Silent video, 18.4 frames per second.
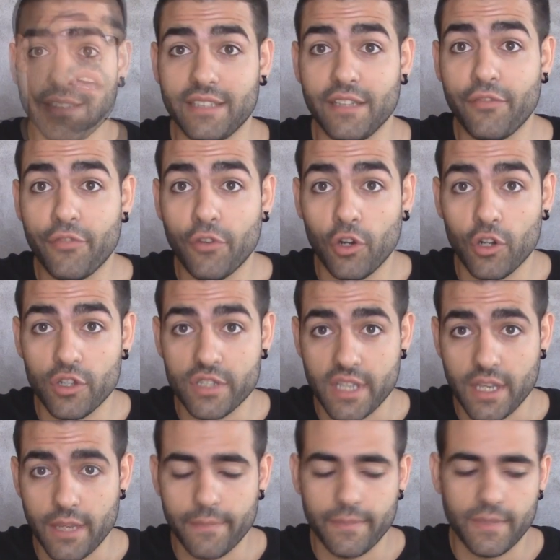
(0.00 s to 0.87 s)

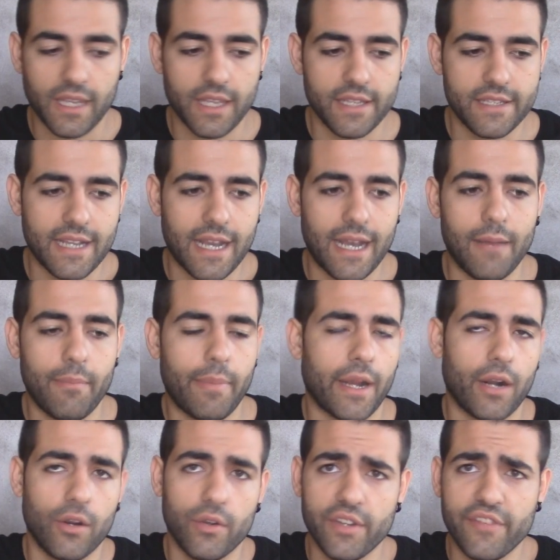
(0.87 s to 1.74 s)
tifosi che già
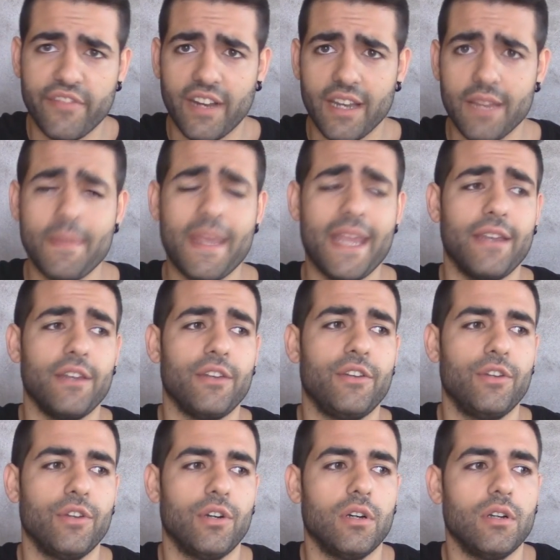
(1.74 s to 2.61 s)
parlano di
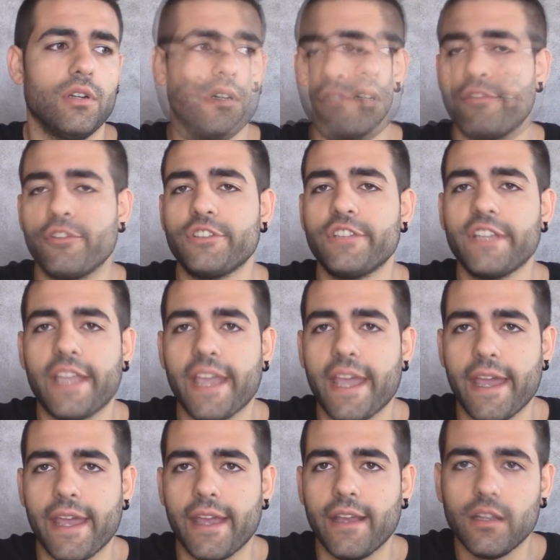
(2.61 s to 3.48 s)
fallimento, eh, tifosi
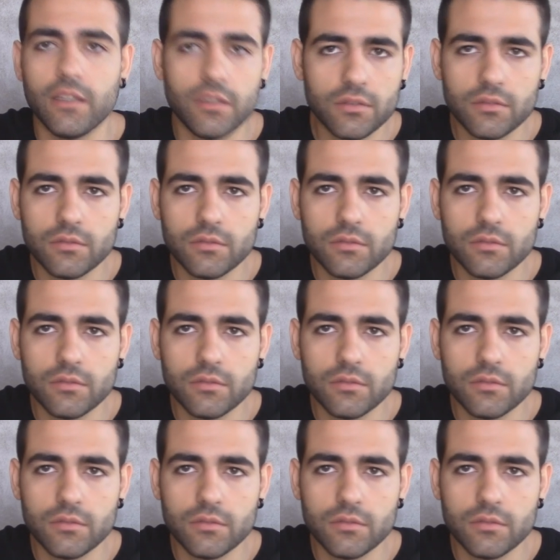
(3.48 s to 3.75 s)
che